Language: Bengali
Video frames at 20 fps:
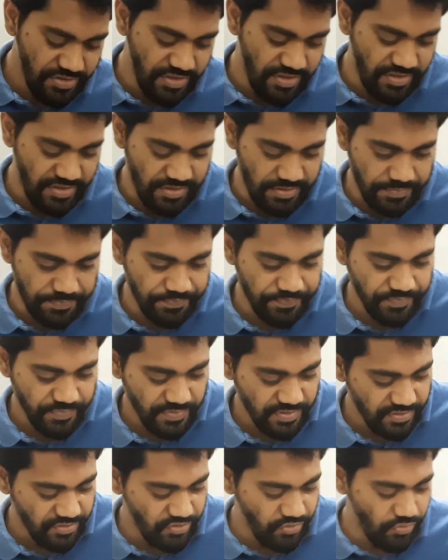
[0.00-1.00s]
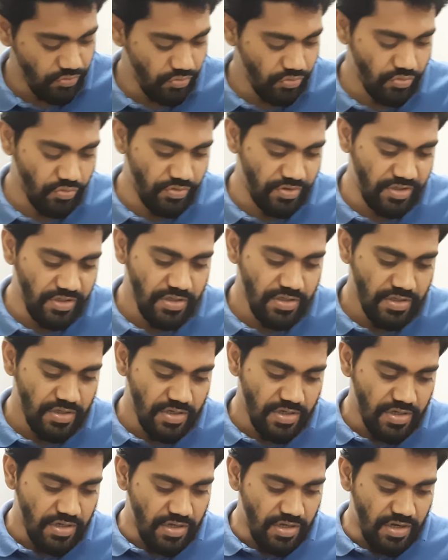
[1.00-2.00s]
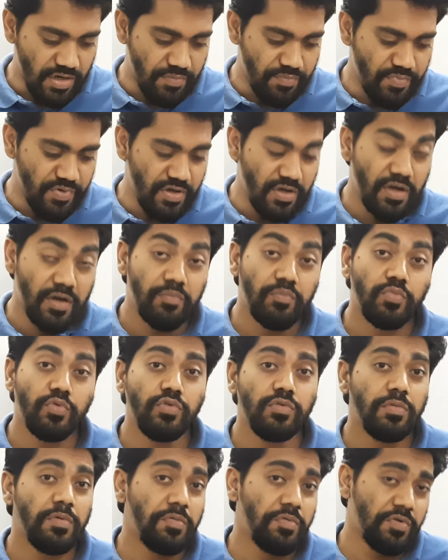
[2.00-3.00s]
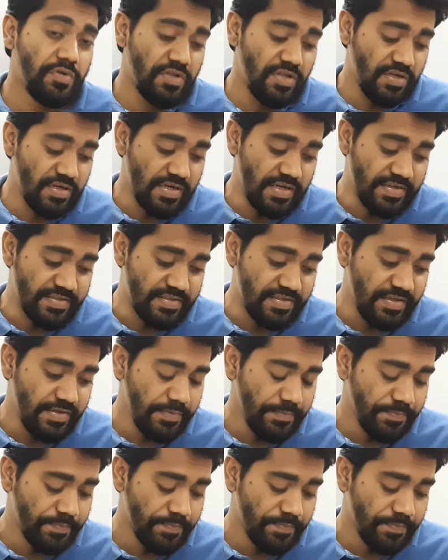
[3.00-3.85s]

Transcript: সেটি শুরু করি আমরা পূর্ববর্তী ক্লাসে